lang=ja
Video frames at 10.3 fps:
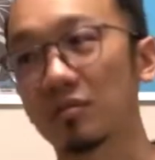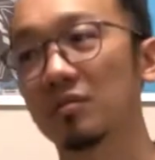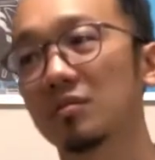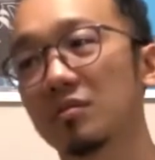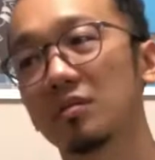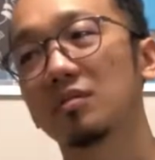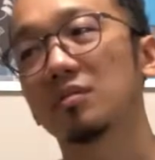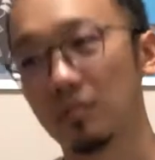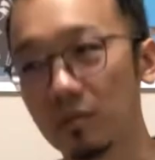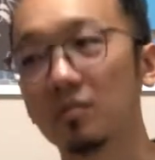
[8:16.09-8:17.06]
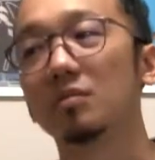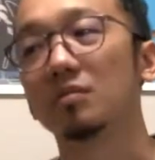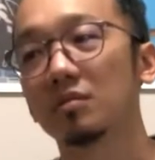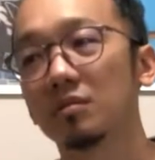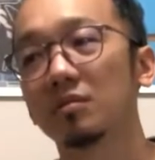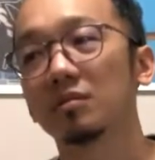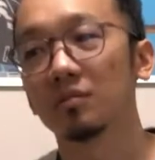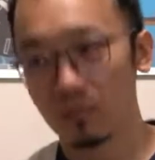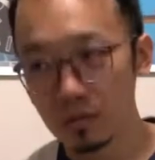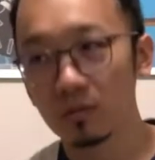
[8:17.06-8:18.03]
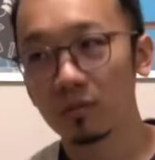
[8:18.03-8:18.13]
打診、うん、提案
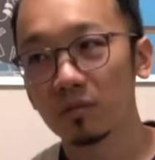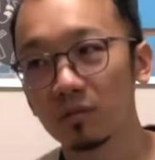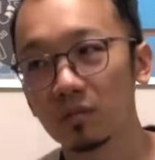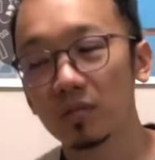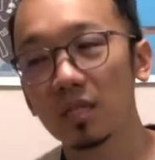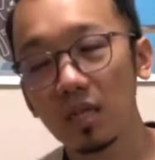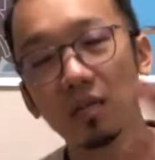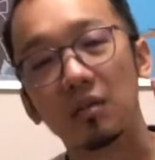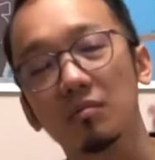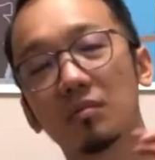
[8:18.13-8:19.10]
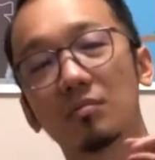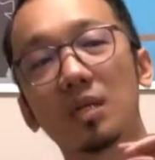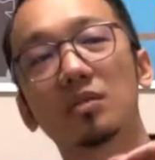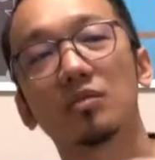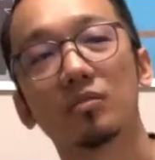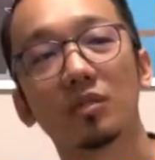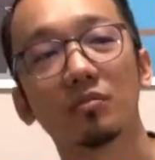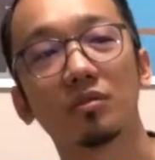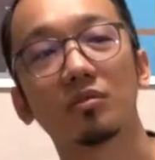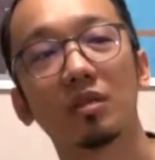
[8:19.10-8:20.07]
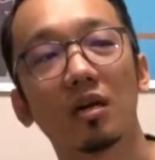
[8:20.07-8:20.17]
ただまあ、表現の不
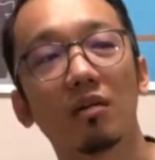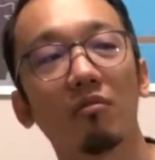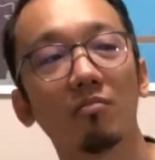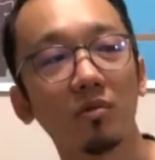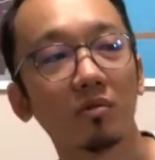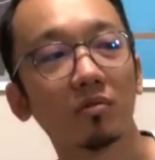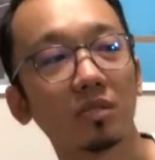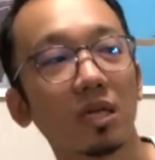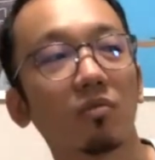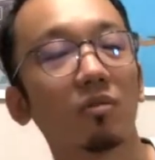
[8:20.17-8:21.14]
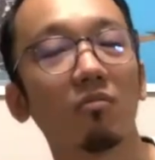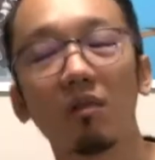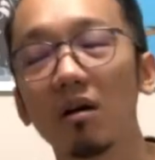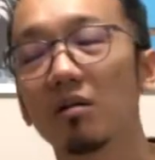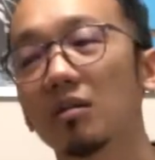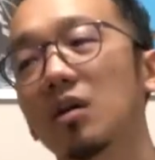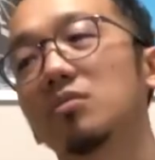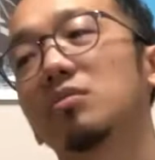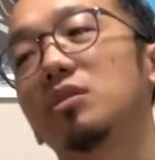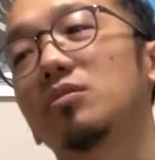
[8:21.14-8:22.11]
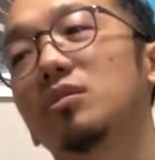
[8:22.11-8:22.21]
自点側もいやこれはあ
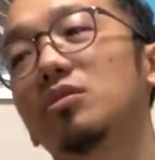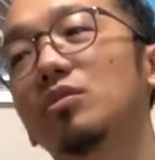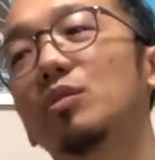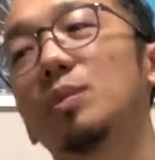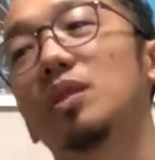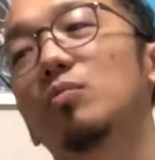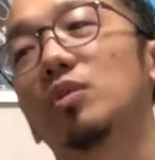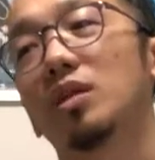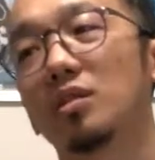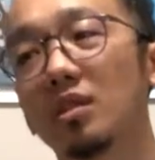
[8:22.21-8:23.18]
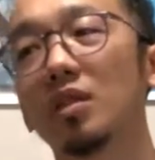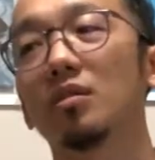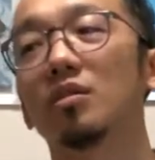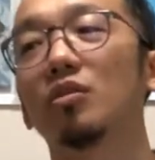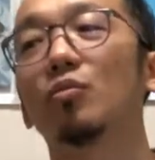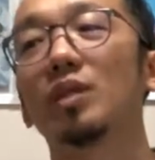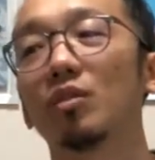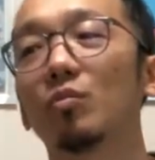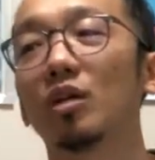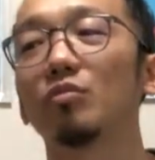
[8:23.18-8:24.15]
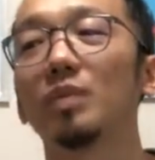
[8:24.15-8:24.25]
のいろんな人に見てもらって広めて
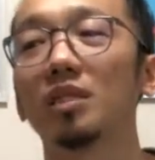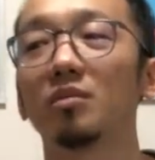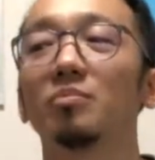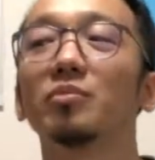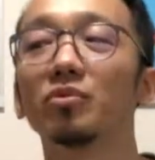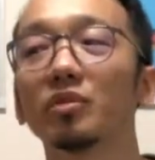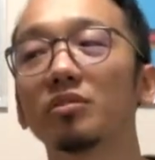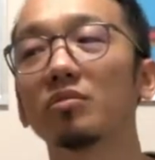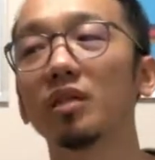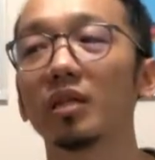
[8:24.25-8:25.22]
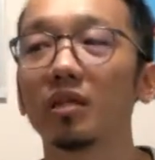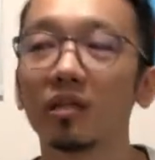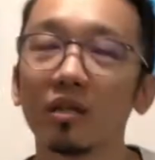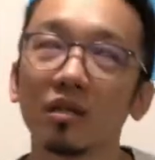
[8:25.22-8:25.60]
もらうべきものなので、うん、